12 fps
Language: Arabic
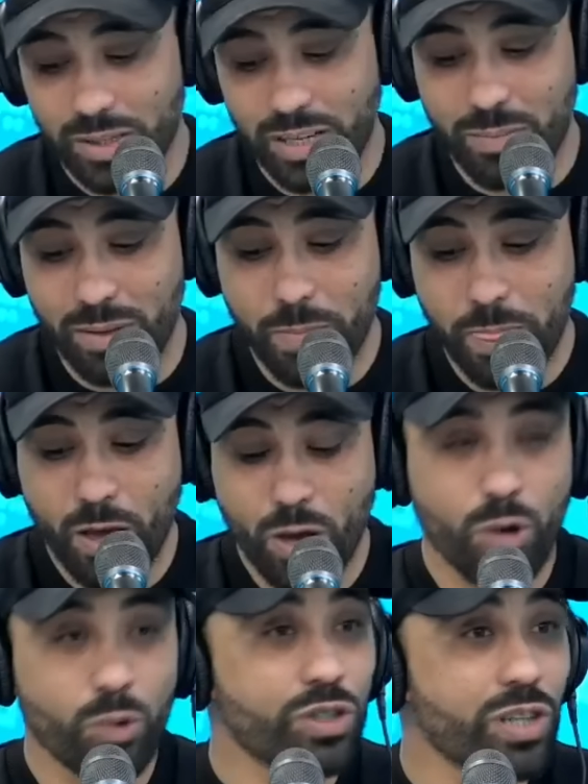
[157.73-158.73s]
شيما
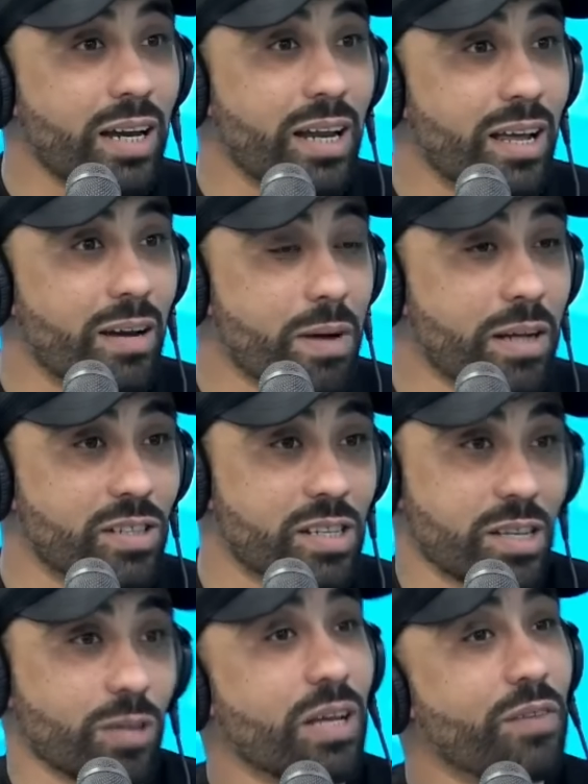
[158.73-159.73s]
وان شاء الله الماتش
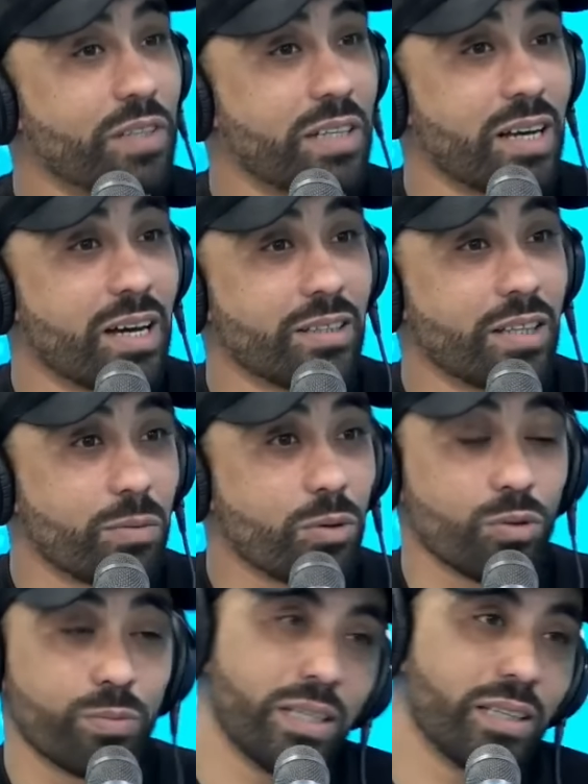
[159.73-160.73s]
ساوث افريكا
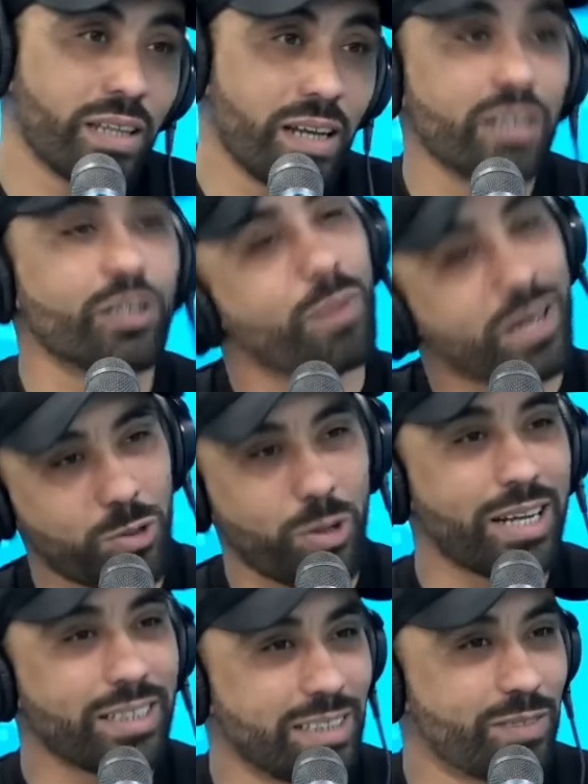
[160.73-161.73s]
نربحوا باذن الله تبع شويه
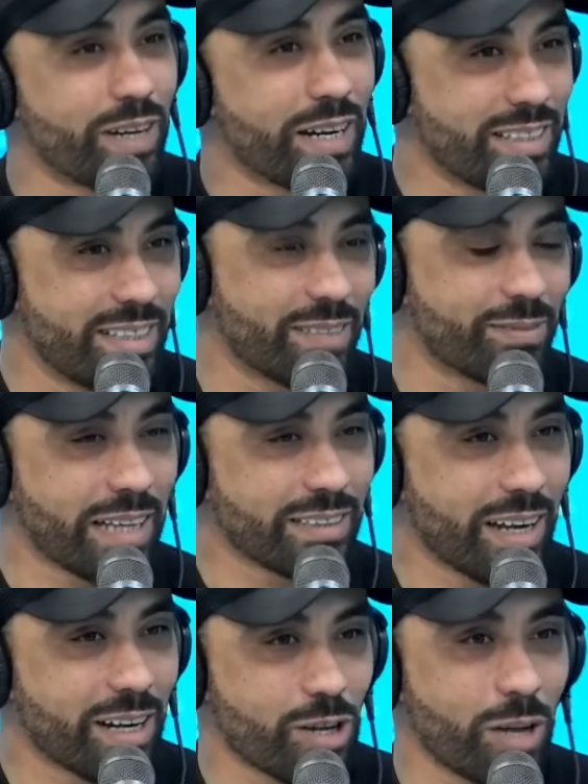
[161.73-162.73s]
نعطيك فرضيات تاع
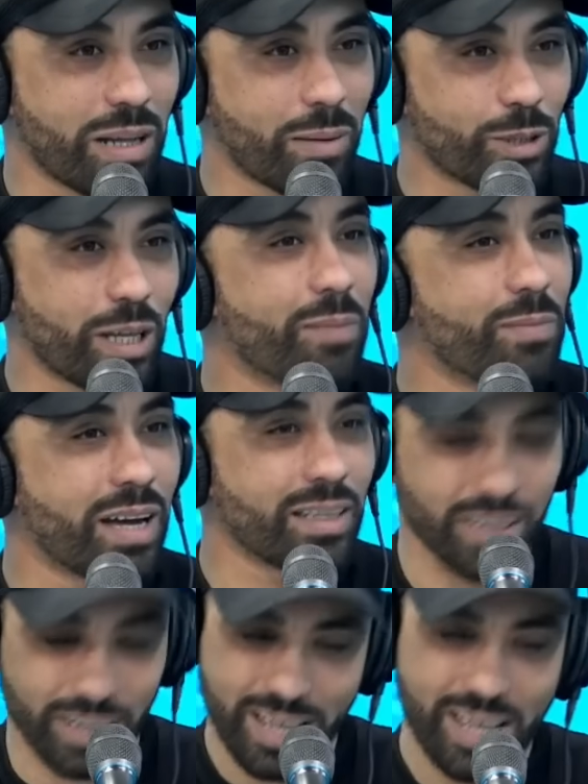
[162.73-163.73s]
الترشح تاع منتخبنا
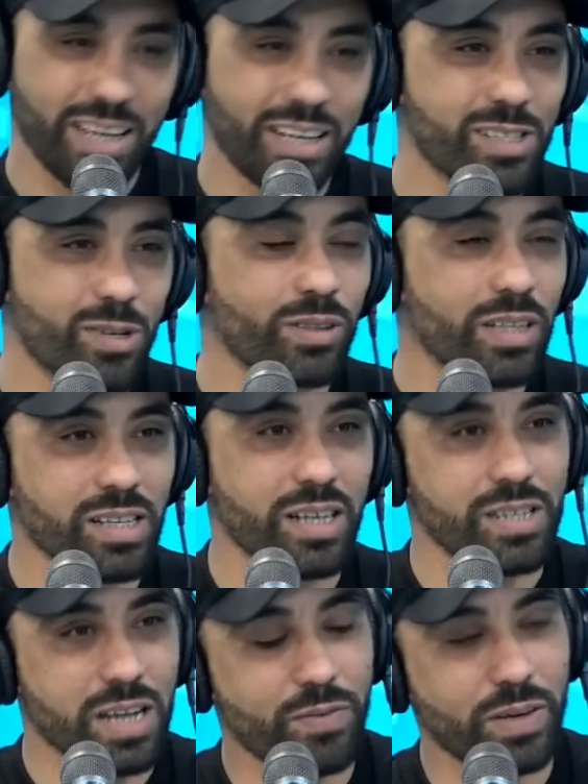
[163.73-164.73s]
خاطر الناس كل تسال
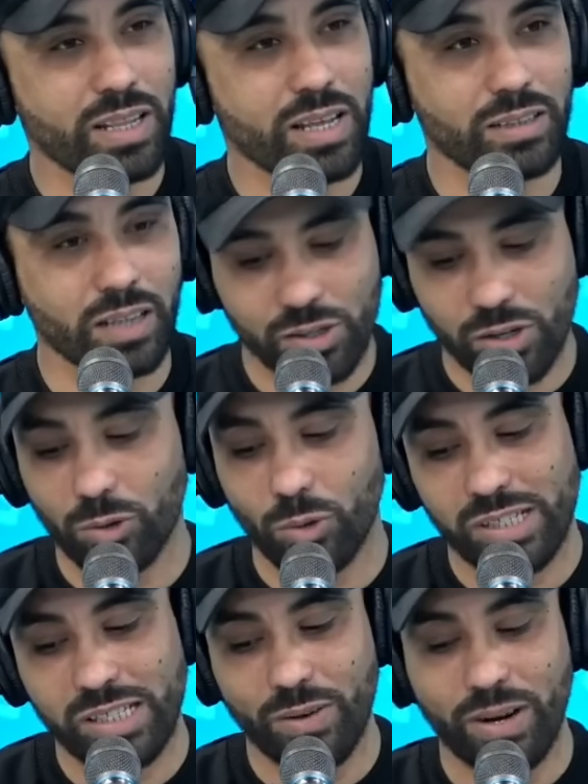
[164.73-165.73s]
شنو هي فرضيات ترشح
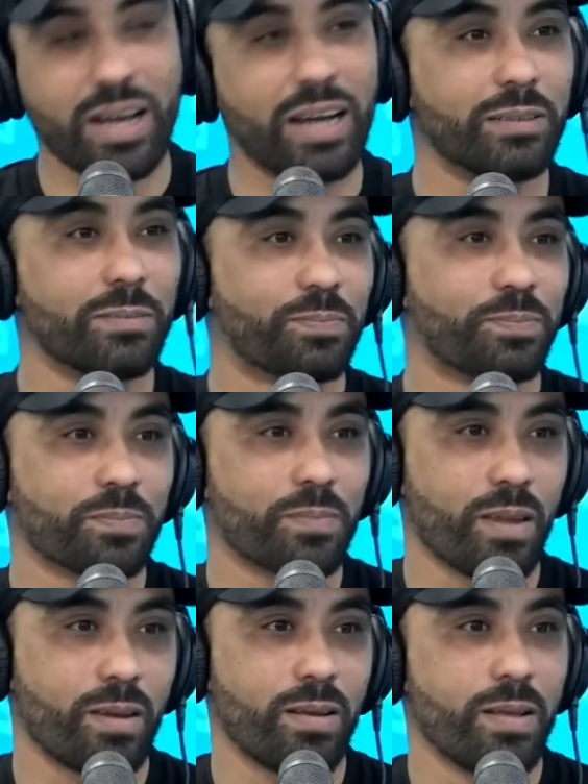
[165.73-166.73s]
تونس الدور القادم واضح
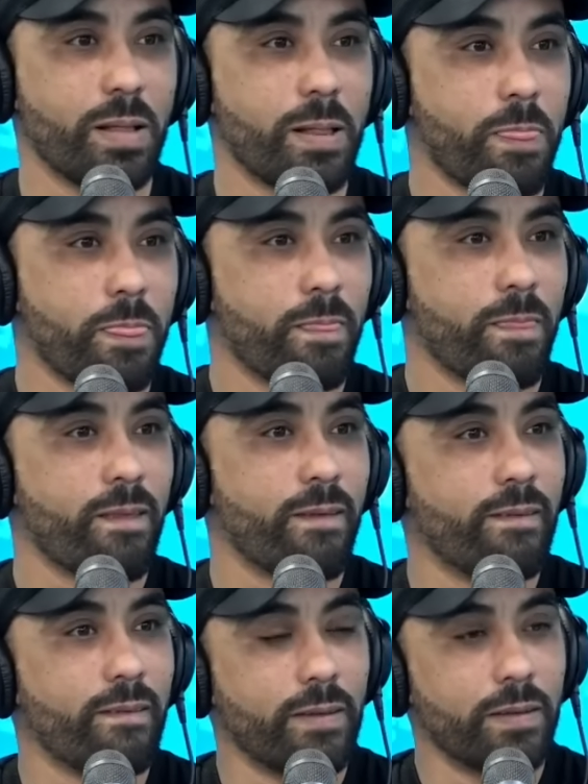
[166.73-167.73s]
بالنسبه
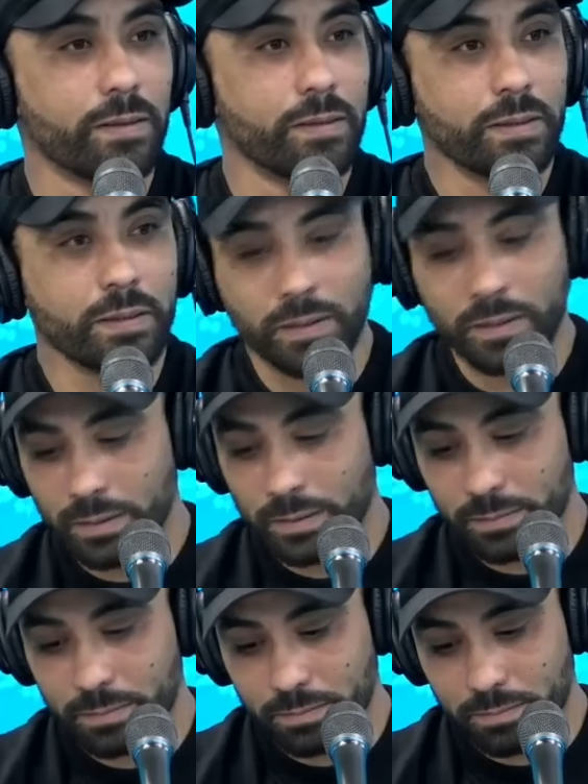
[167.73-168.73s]
آه لل
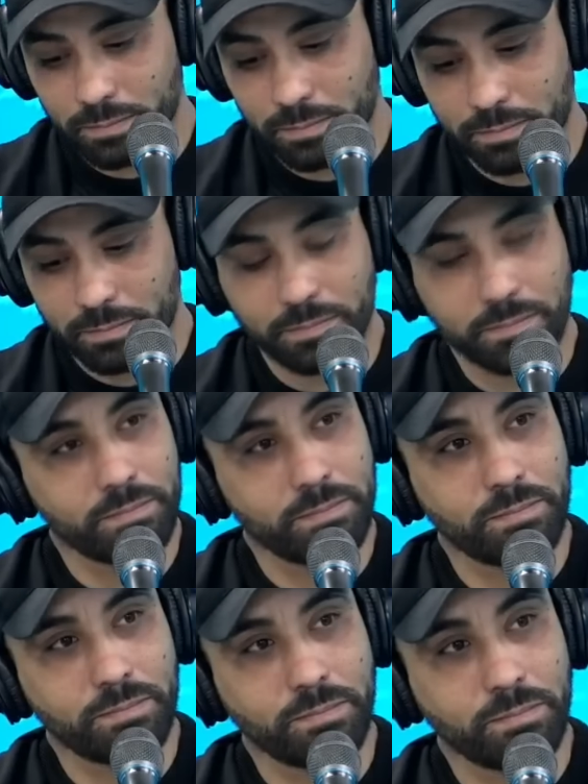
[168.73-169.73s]
قبل كل شيء فما
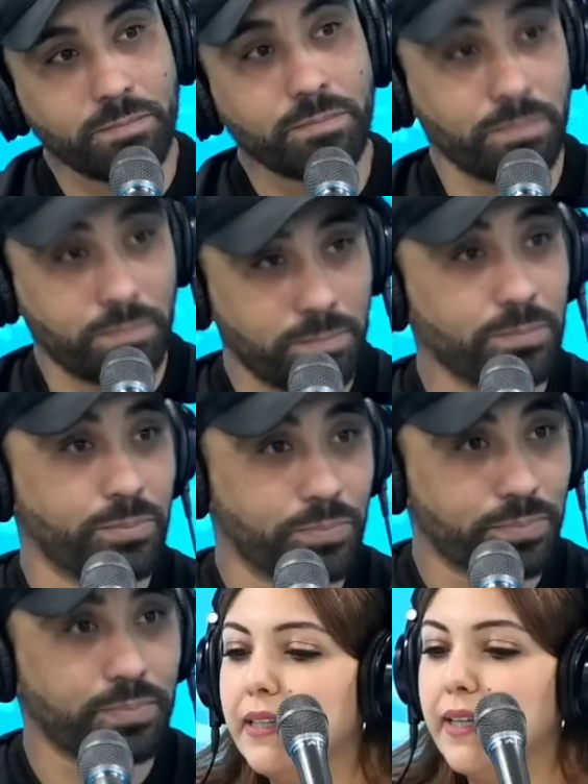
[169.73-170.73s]
احتجاج البارح
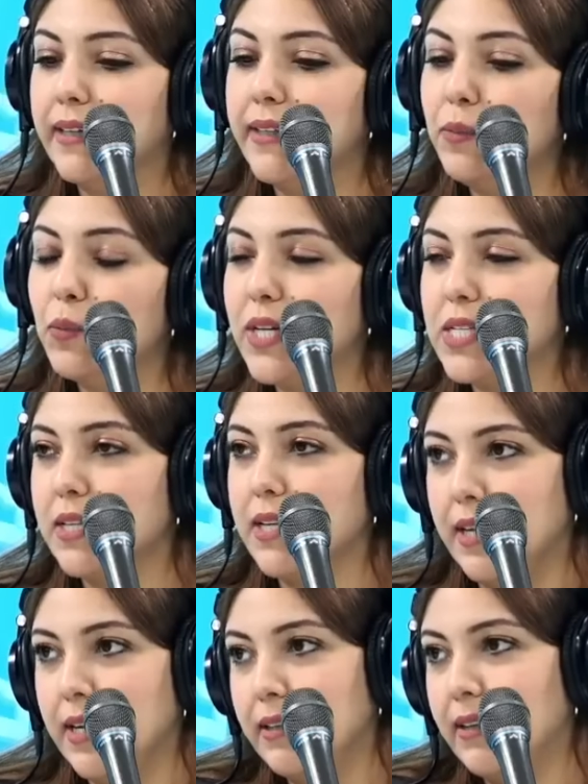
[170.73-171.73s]
على التحكيم وخاصه
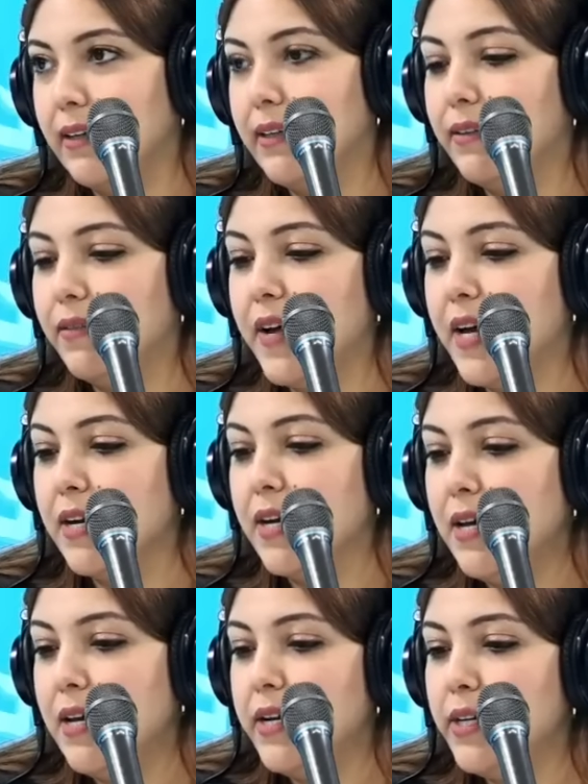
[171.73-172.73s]
على تقنيه الفار
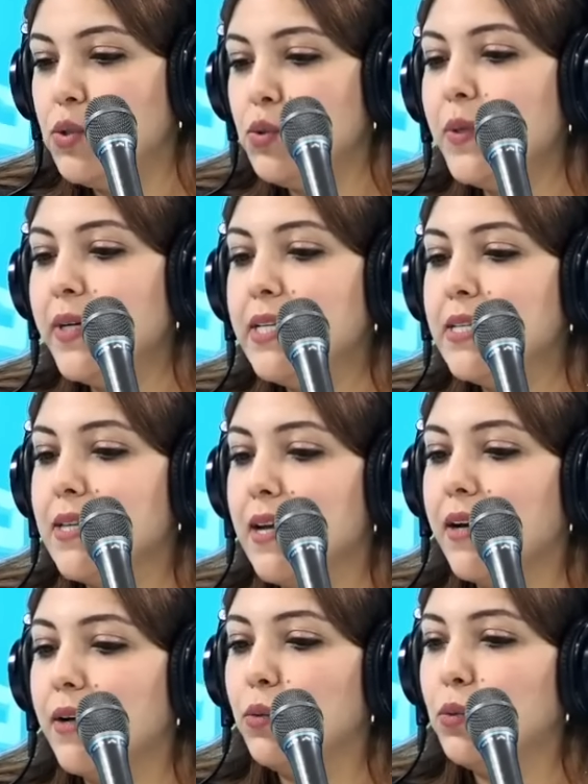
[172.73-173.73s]
شنو اللي
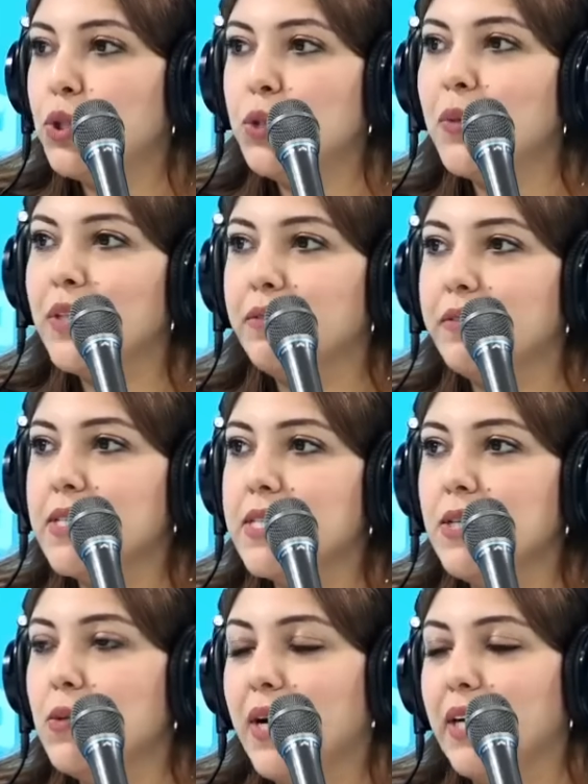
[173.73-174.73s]
صار وشنو ما
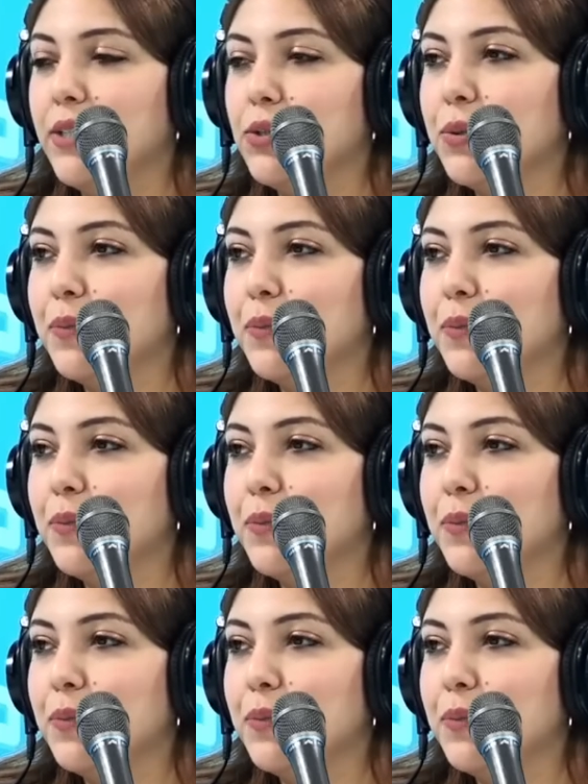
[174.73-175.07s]
التفاصيل وعلاش؟